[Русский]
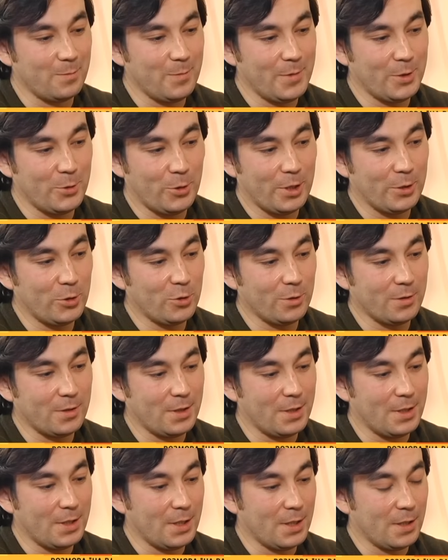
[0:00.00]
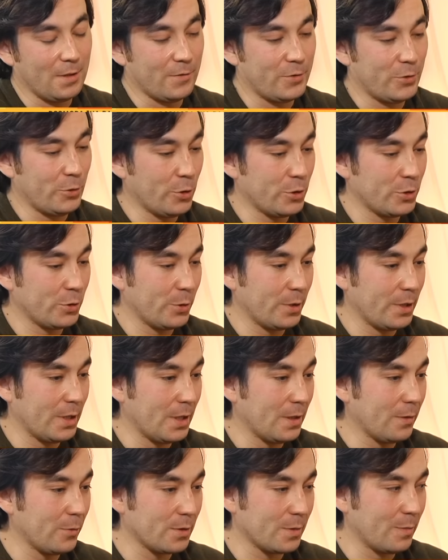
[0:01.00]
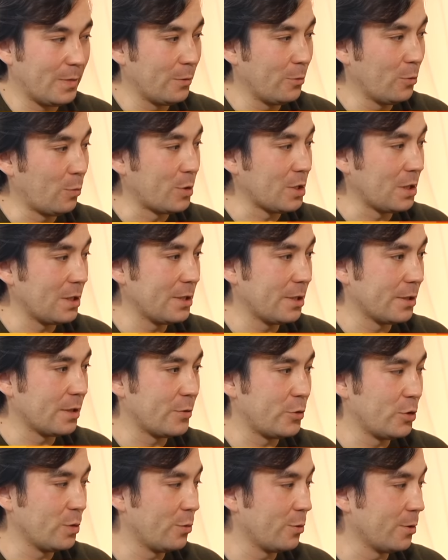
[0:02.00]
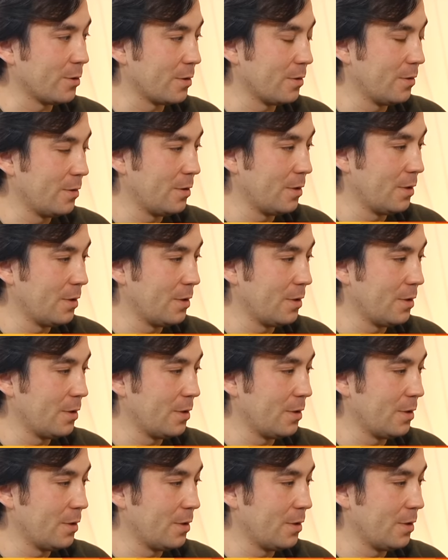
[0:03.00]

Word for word: а что вы думаете об этой? Все, что я вот могу пожелать, это все будет